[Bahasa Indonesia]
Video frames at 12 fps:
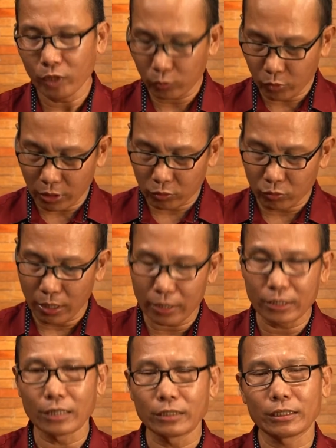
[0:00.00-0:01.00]
Itu yang sudah
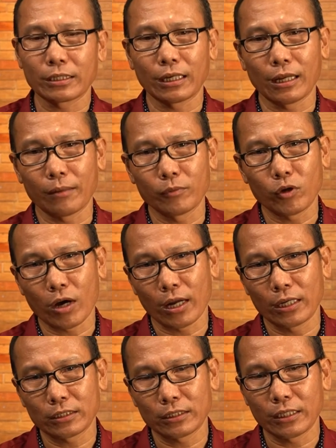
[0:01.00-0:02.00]
dijanjikan dalam
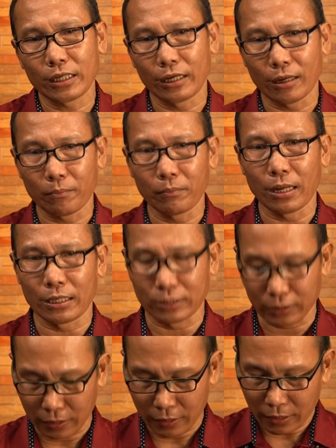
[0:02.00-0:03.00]
Yohanes
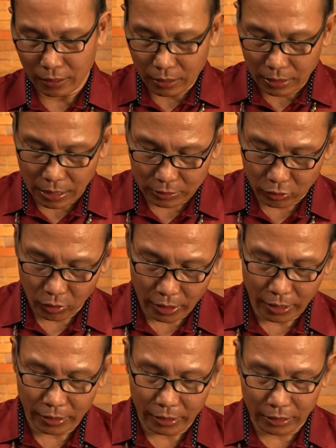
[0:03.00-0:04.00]
3:16. Nah,
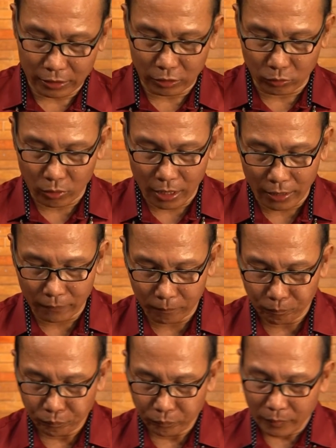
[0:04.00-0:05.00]
saudara yang dikasih Tuhan,
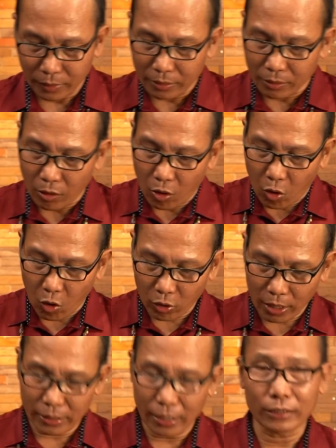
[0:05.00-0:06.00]

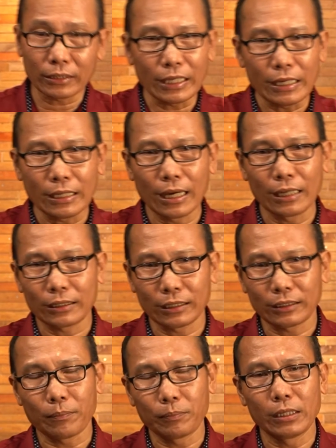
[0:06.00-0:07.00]
orang yang tinggal
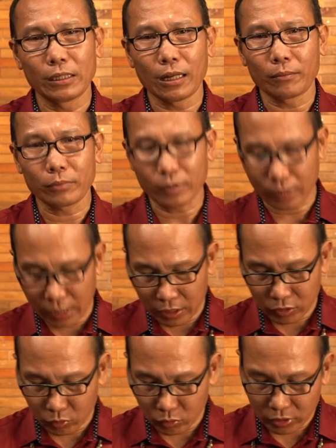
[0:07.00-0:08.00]
tetap di dalam
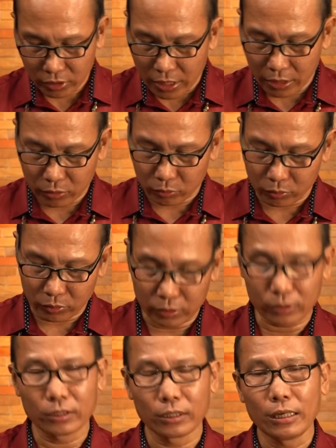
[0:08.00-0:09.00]
Kristus
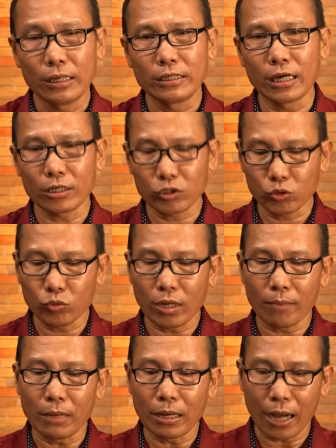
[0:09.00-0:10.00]
Yesus, yang
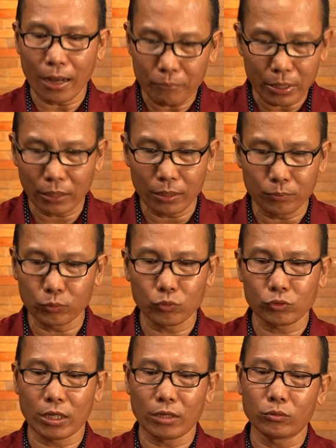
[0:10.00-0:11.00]
sudah mengambil
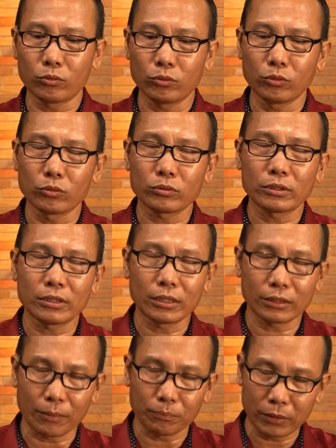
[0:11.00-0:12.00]
keputusan untuk
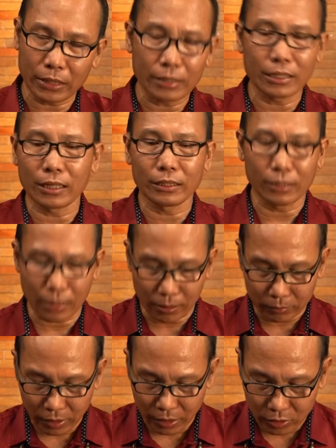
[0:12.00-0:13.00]
tetap tinggal di
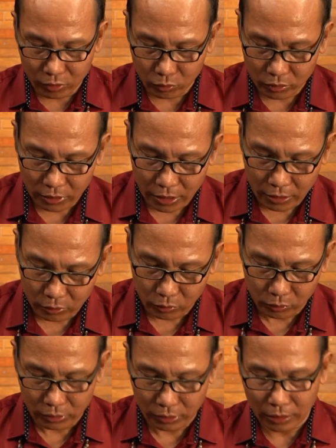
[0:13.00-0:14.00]
dalam Kristus
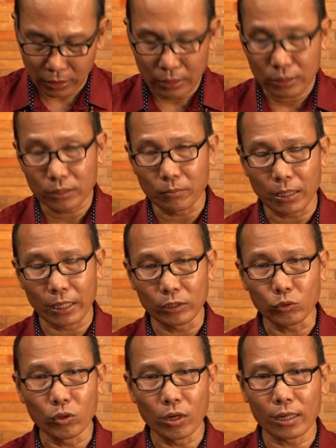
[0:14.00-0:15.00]
Yesus
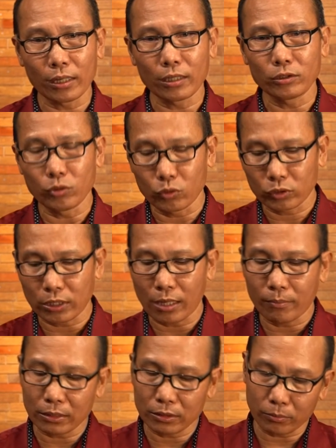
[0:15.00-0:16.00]
sebagai Tuhan dan Juru
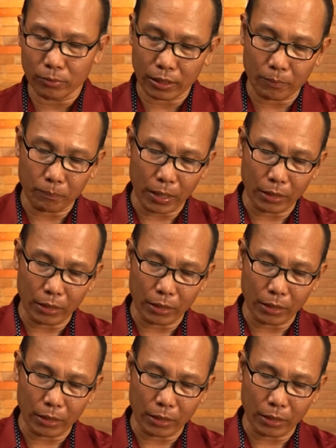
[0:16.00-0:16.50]
Selamat, sebagai